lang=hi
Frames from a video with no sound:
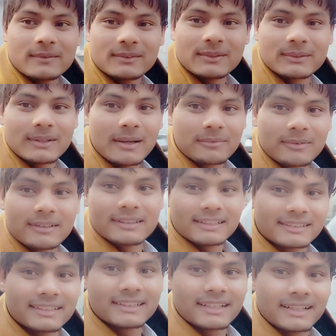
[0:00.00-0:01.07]
तो, तो आपको अंदर
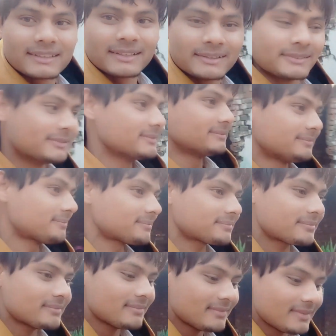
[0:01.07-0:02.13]
से दिखाता हूँ
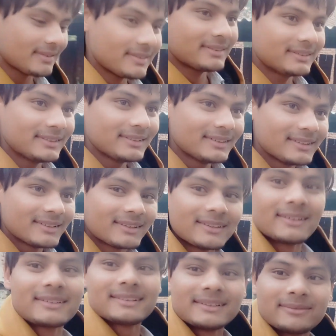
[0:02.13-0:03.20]

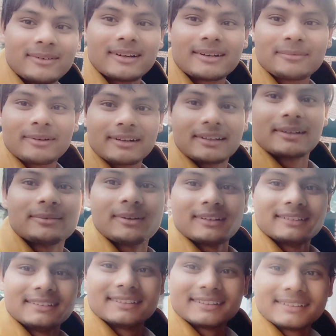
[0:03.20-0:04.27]
और ये हमारे बड़े के
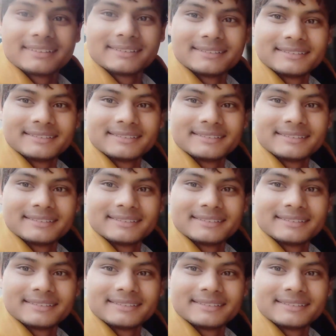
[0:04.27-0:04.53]
भाई हैं